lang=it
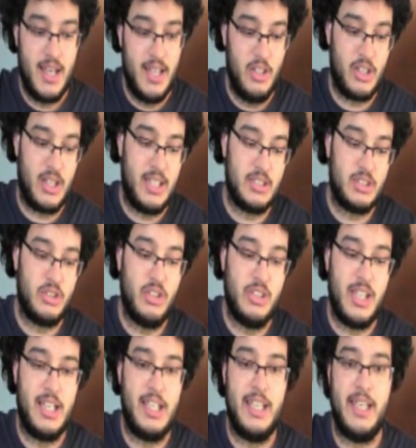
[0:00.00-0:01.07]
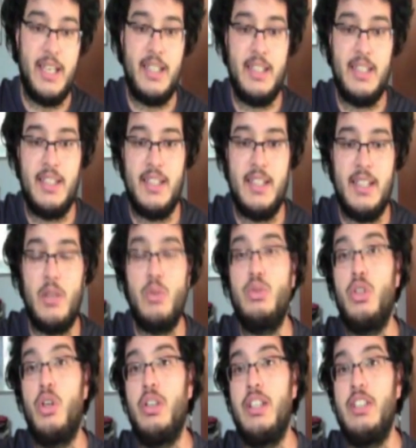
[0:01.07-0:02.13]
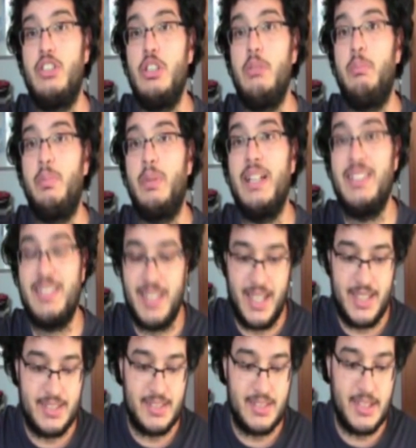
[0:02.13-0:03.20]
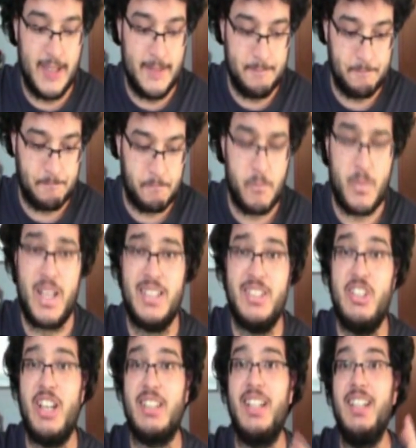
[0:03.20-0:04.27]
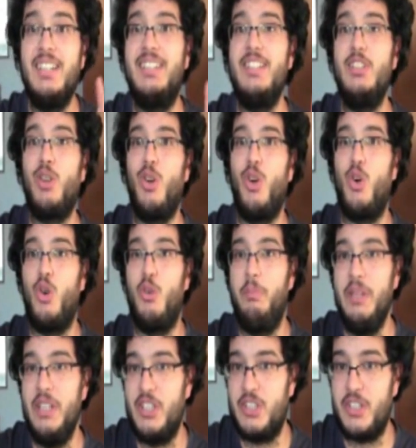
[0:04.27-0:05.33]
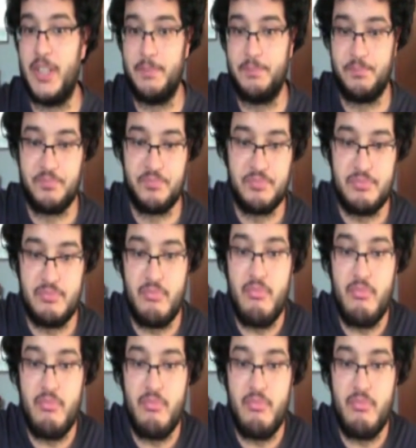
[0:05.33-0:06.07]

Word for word: Allora, la storia che eh, l'autore ci presenta già dal titolo colpisce,